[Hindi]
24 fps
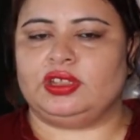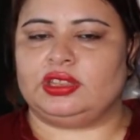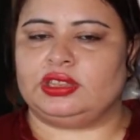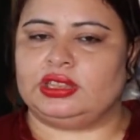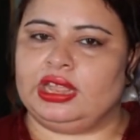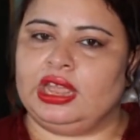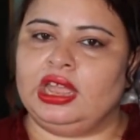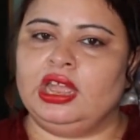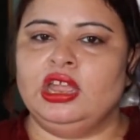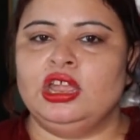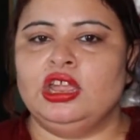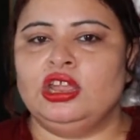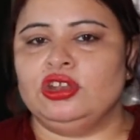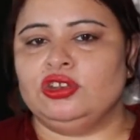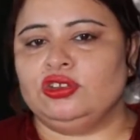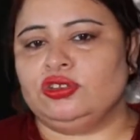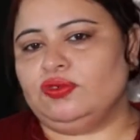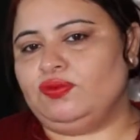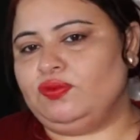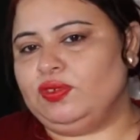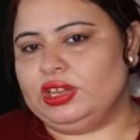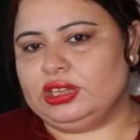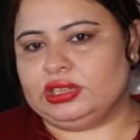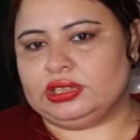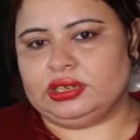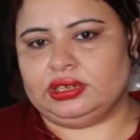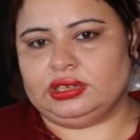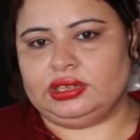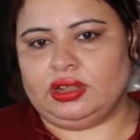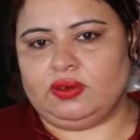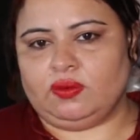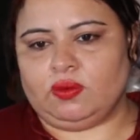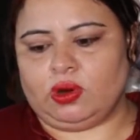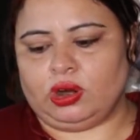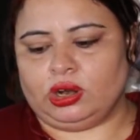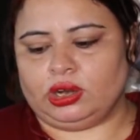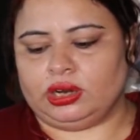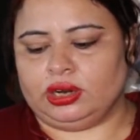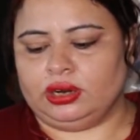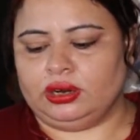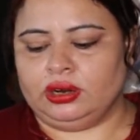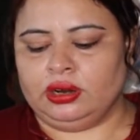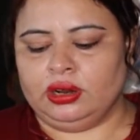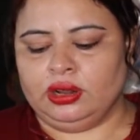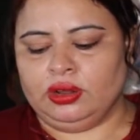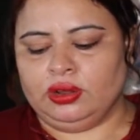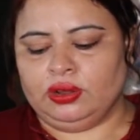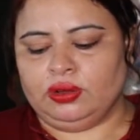सकते हैं टू फिल्टर द वाटर